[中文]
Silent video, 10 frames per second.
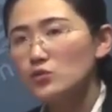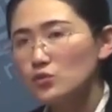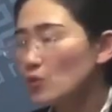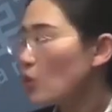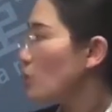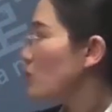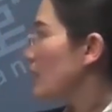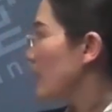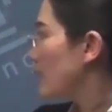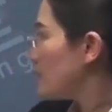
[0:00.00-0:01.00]
蠕动，
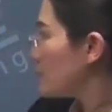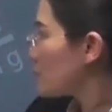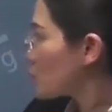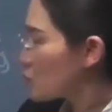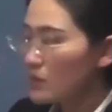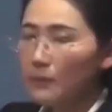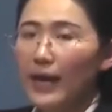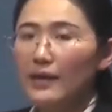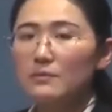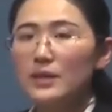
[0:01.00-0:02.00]
来促进
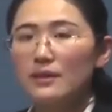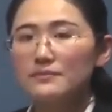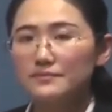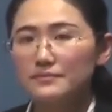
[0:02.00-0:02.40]
排便、